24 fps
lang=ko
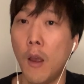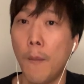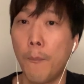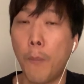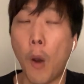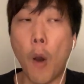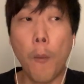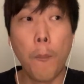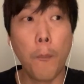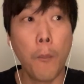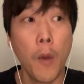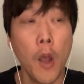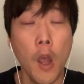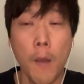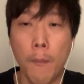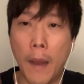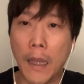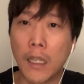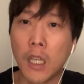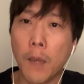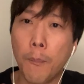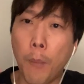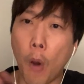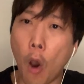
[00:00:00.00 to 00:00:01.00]
법,
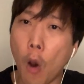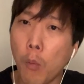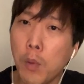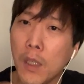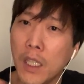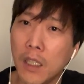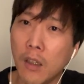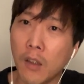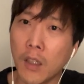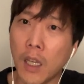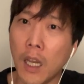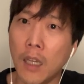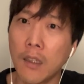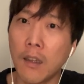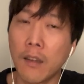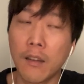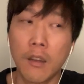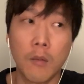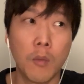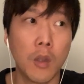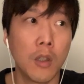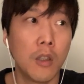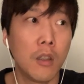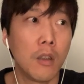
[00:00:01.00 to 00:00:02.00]
만약에 법을 이렇게
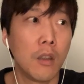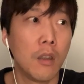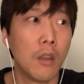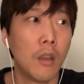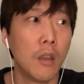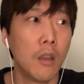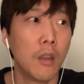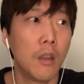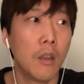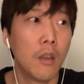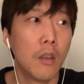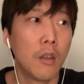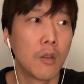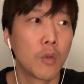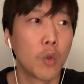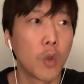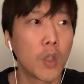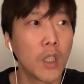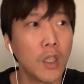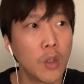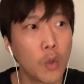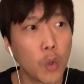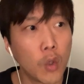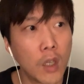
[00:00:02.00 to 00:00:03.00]
해놨으면
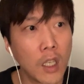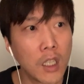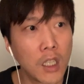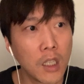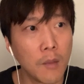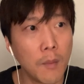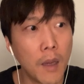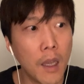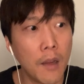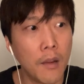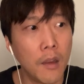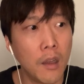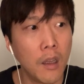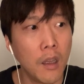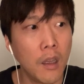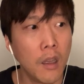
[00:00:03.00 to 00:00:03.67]
좋긴 좋겠지만